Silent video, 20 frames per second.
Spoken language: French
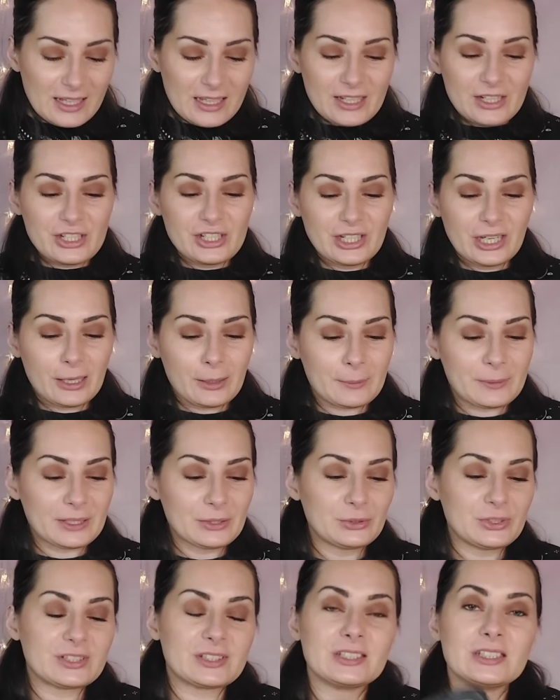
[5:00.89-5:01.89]
J'ai repris
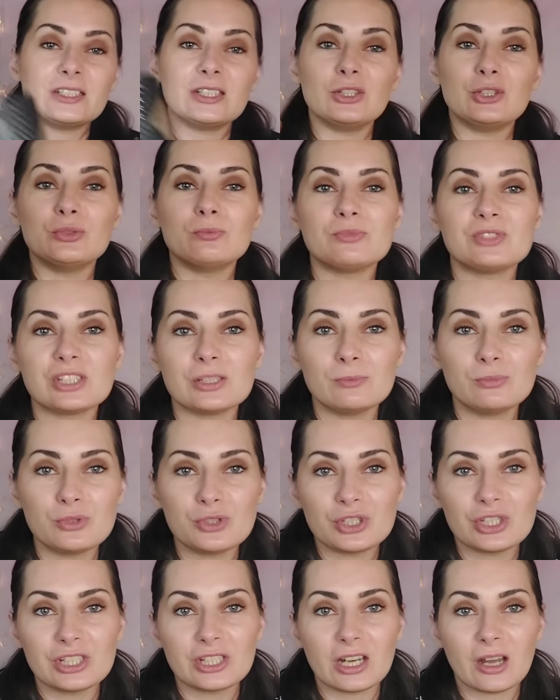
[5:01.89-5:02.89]
aussi une petite
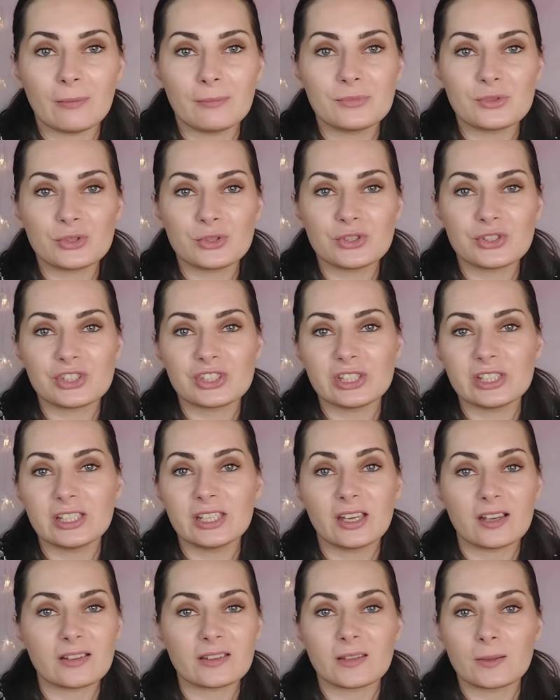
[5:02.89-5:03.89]
bougie comme
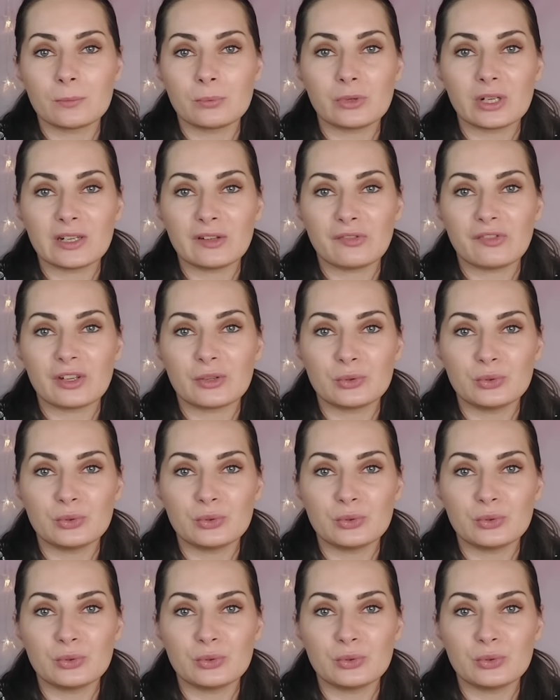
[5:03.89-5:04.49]
ceci, hein, c'est pour l'effet